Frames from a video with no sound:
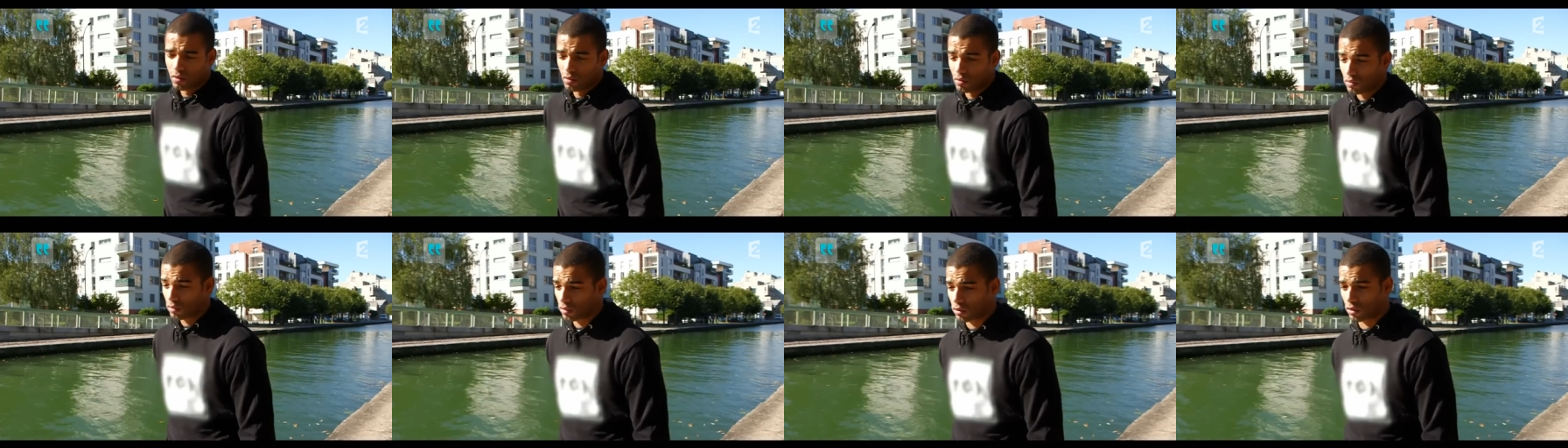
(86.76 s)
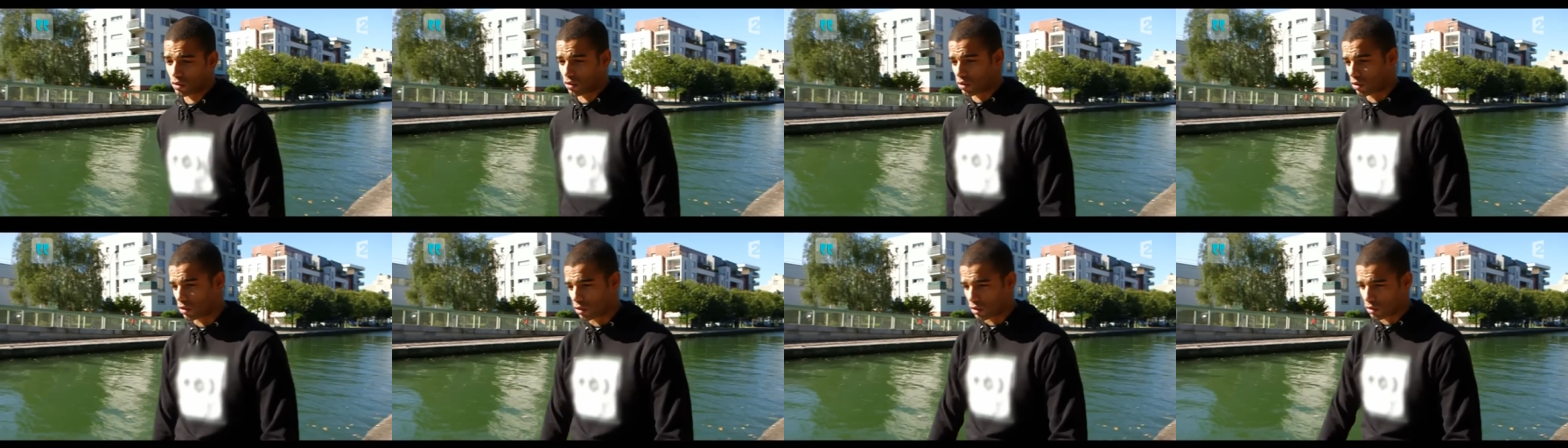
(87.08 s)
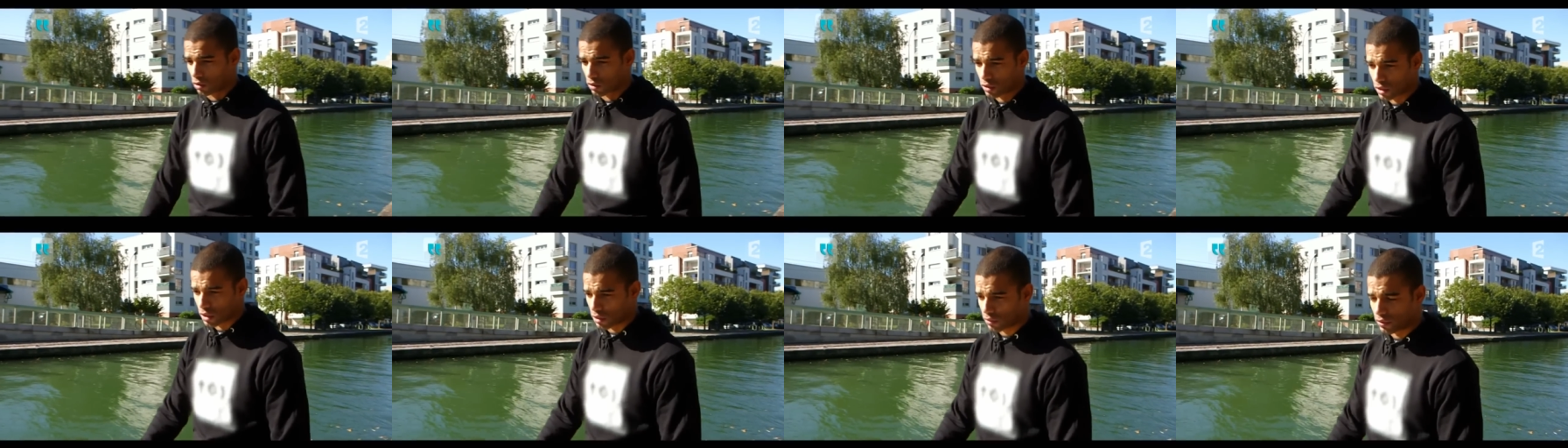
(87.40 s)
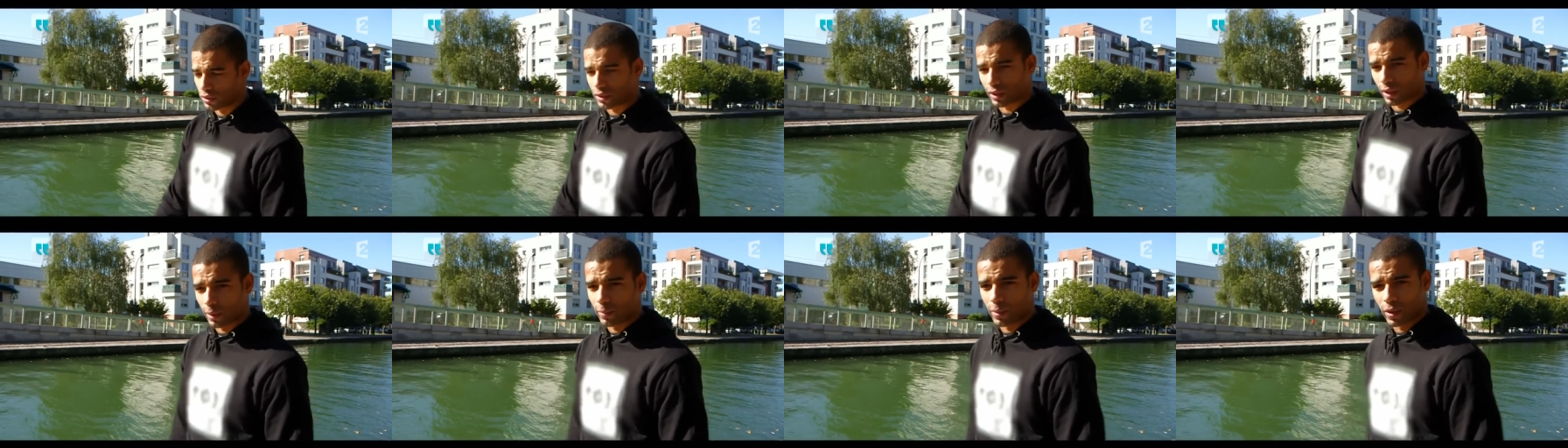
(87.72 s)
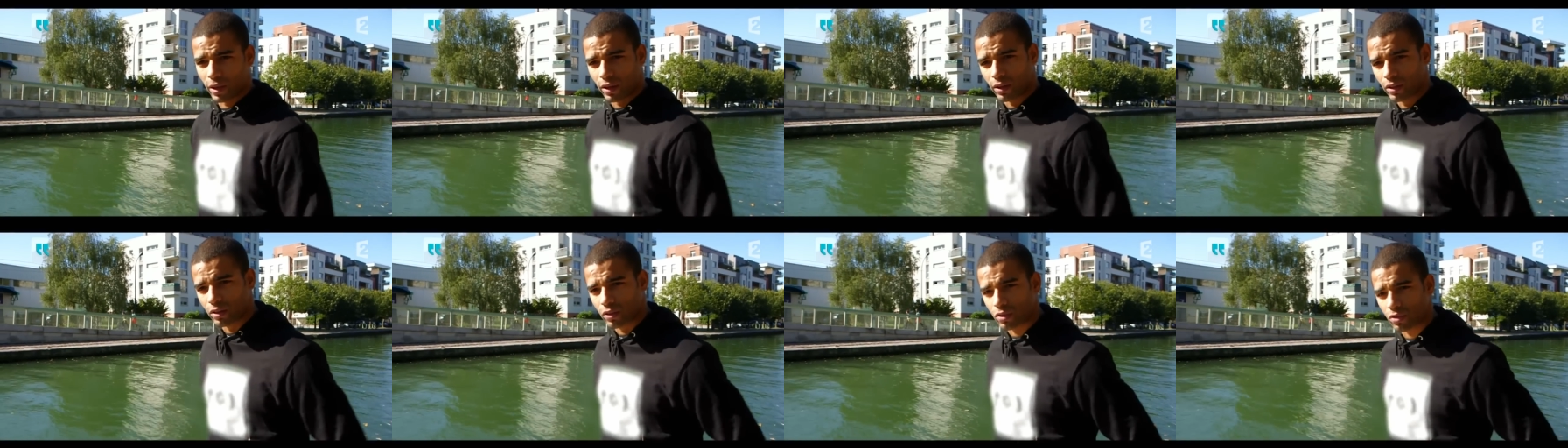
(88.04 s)
Donc euh, je la vis très
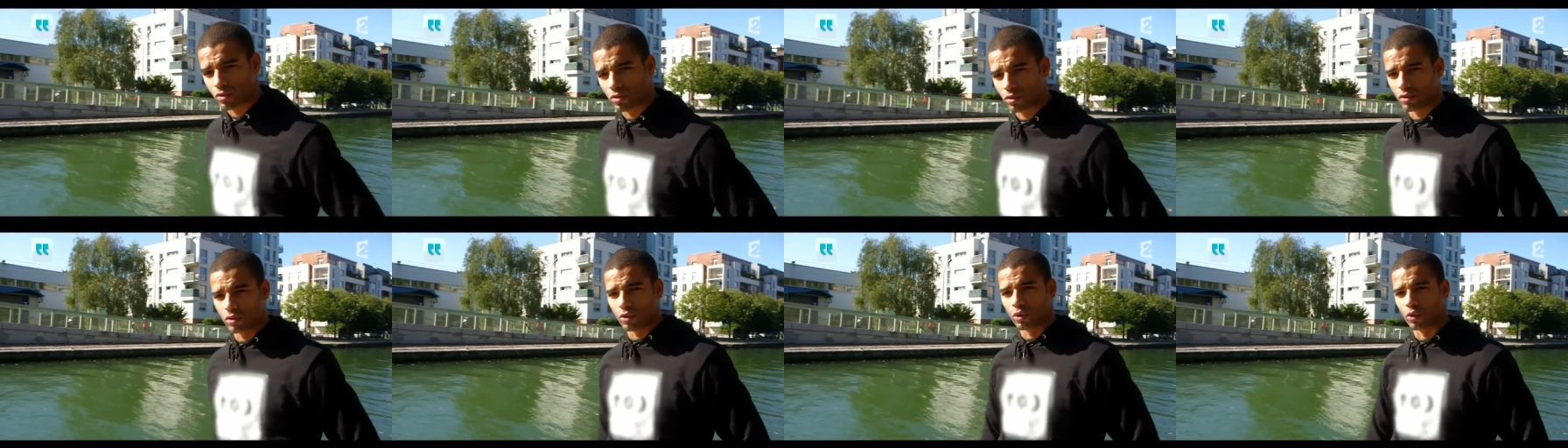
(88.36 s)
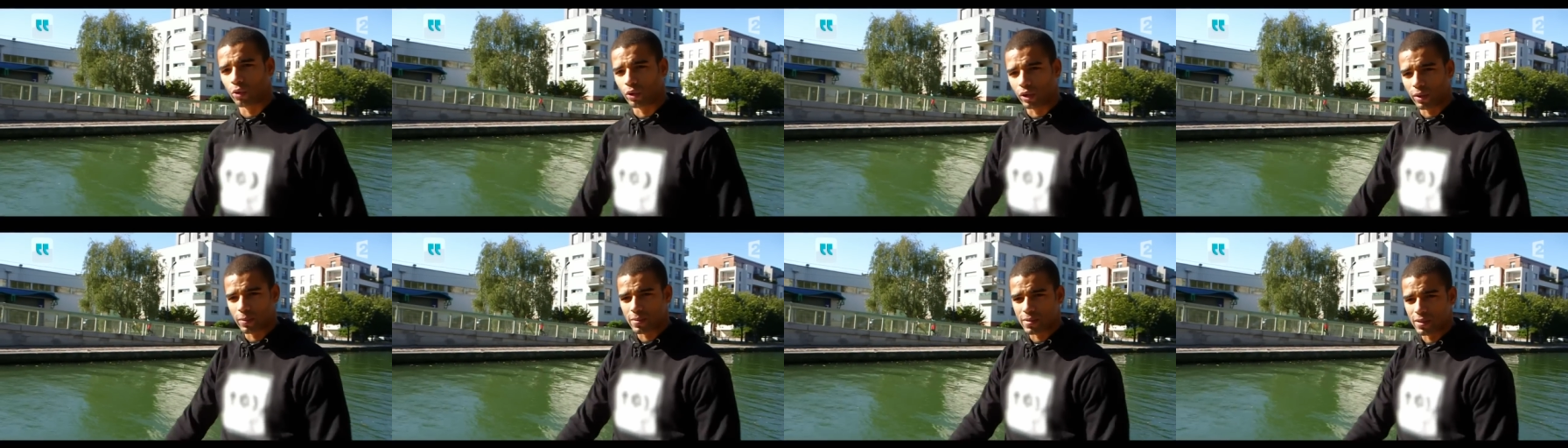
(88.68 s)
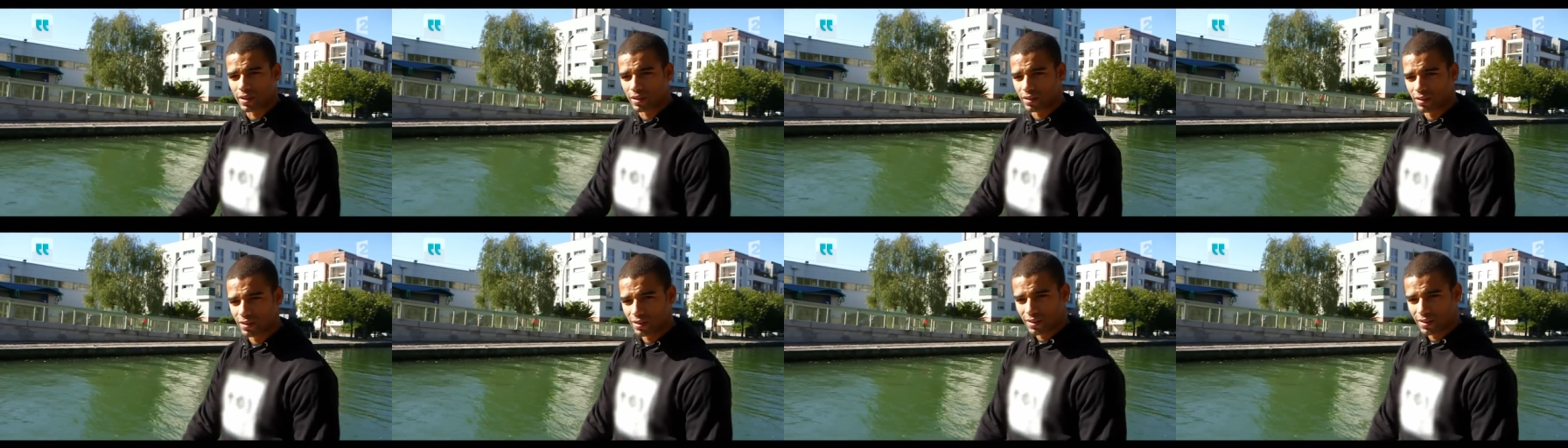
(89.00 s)
bien et je suis heureux comme ça.